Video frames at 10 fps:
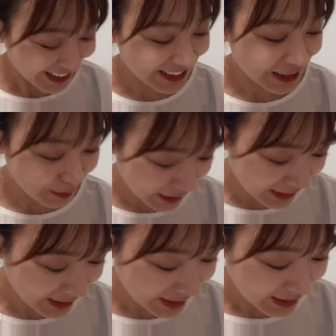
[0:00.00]
当たり
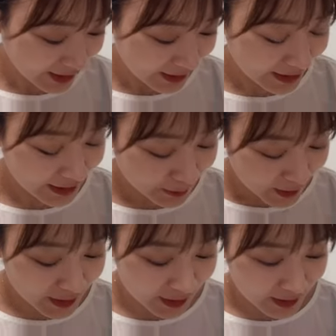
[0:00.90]
前当たり
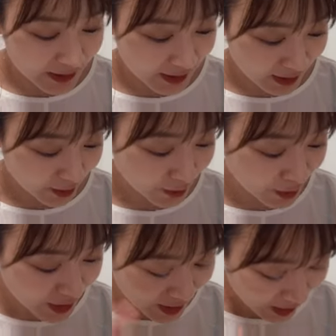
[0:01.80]
前なんですけど
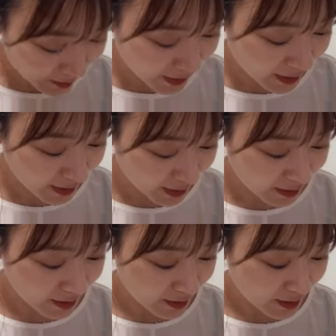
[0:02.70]
言っちゃダメやから
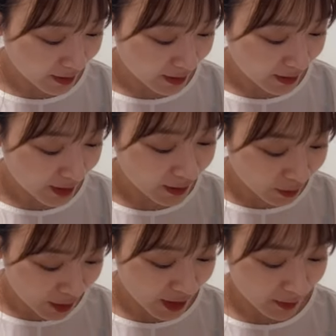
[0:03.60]
ちゃん
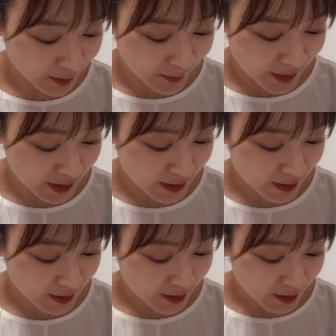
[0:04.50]
と調べます
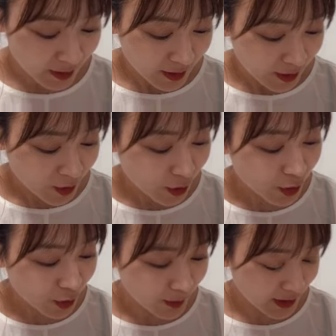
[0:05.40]

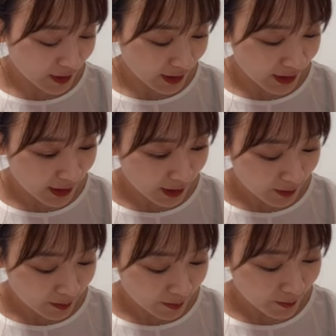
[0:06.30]
少々お待ちください
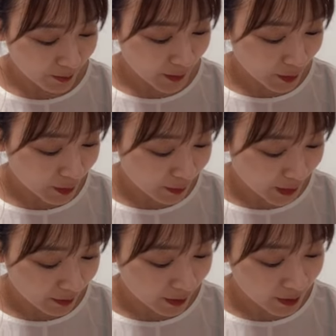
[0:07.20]
これ
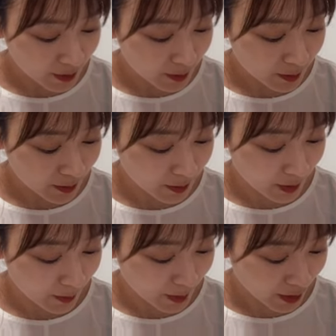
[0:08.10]
はファンクラブ
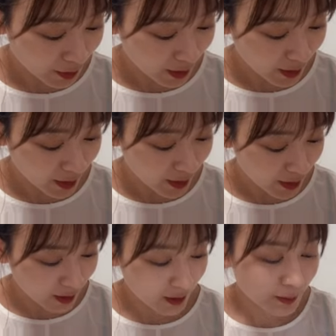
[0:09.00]
で見た方が早いん
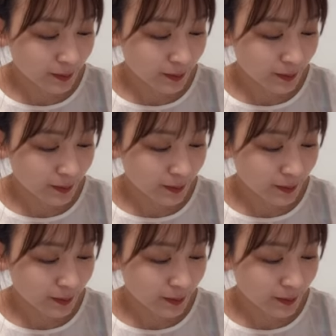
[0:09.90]
かな